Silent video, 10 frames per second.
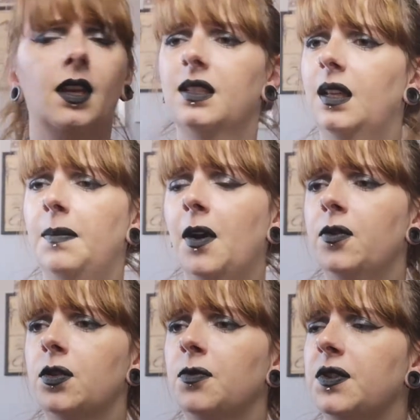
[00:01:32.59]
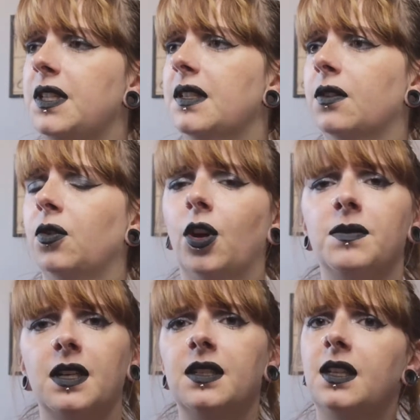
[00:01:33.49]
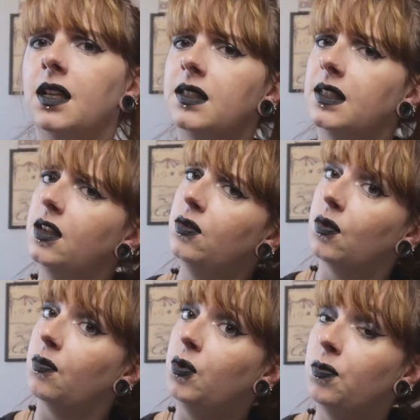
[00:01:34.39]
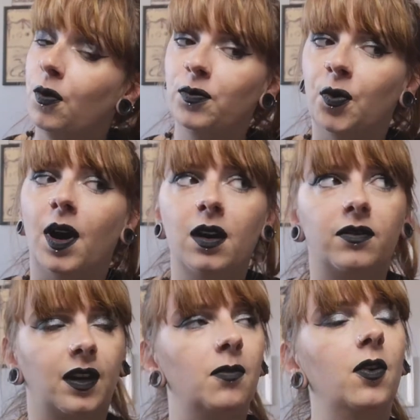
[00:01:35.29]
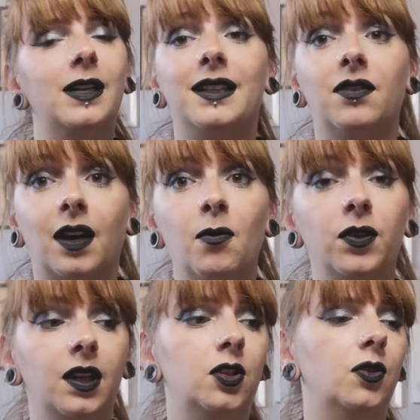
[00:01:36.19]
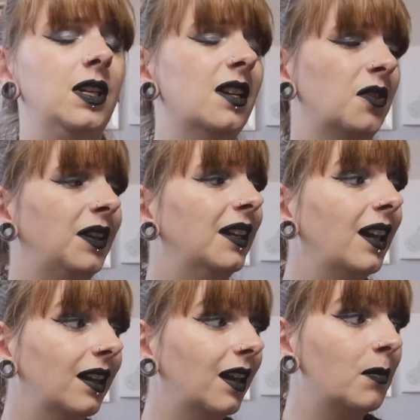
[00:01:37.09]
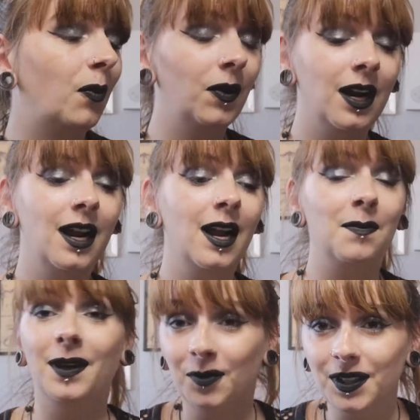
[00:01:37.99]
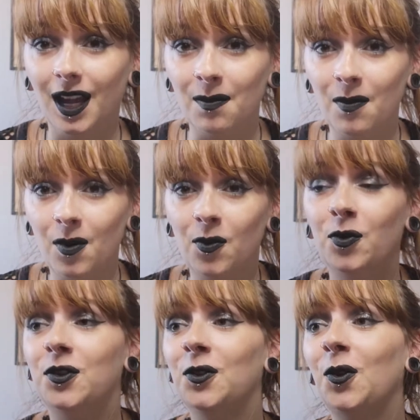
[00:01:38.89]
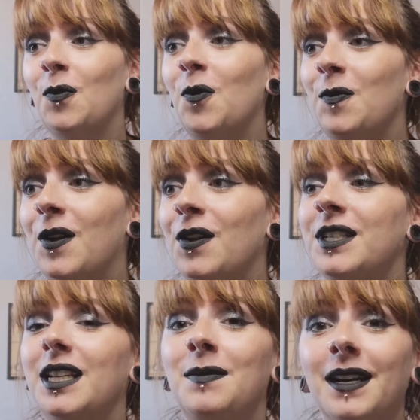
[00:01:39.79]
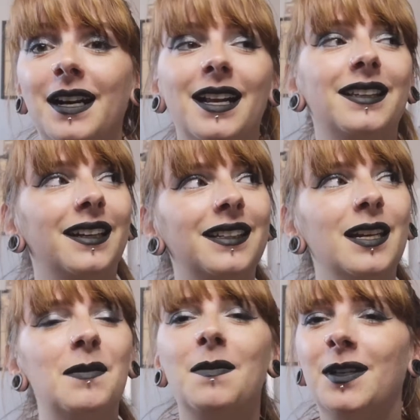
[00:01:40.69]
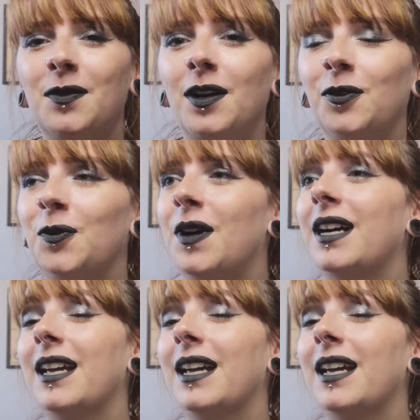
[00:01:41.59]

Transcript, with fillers: C'était pas Osmosis, un truc comme ça. C'était une, une bombe noire, vraiment. Elle était vraiment très jolie, elle sentait très très bon. Mais contrairement aux autres bombes blushs, eh bien elle a teinté ma baignoire de noir.